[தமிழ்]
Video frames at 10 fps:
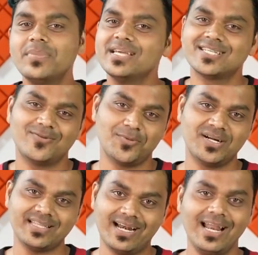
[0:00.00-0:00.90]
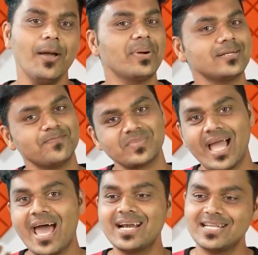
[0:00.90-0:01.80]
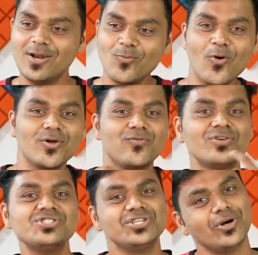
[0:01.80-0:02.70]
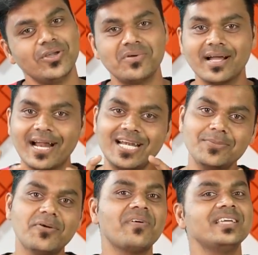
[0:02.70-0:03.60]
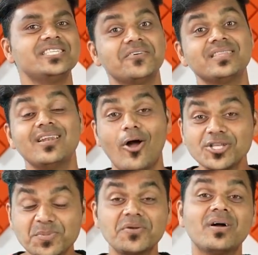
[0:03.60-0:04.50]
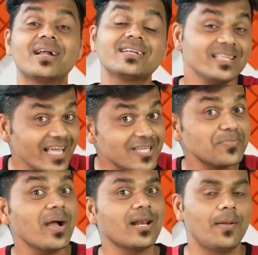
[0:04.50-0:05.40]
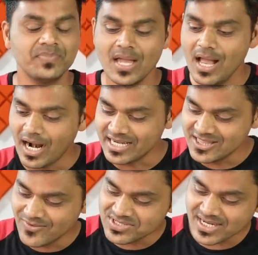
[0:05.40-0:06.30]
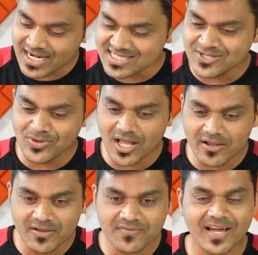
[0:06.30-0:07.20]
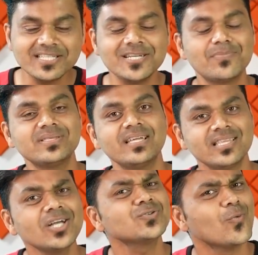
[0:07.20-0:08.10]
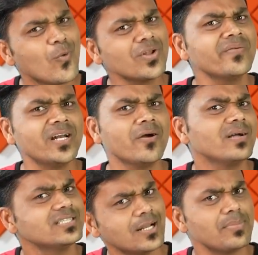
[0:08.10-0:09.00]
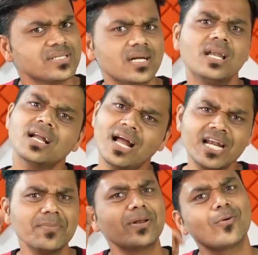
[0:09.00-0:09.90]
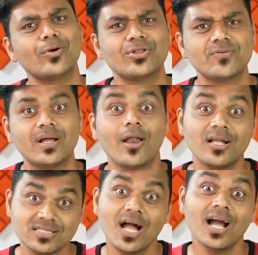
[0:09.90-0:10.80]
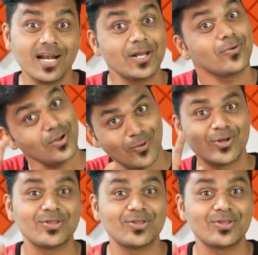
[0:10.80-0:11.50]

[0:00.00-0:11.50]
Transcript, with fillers: பிஎஸ்என்எல் வருமானு தெரியல பட் ஏர்டெல் ஓடோஃபோன் ஜியோ இவங்க கண்டிப்பாக ஃபைவ் ஜியை வந்து லான்ச் பண்ணிடுவாங்கன்றது எதிர்பார்க்கலாம் அண்ட் இந்த வருஷம் கடைசிக்குள்ளாகவே ஃபைவ் ஜியை பற்றி ஏதாச்சும் ஒரு வீடியோ வச்சு நம்ம சேனல் கண்டிப்பாக நான் கொண்டு வந்துடுவேன் லான்ச் ஆகலைன்னா கூட கொண்டு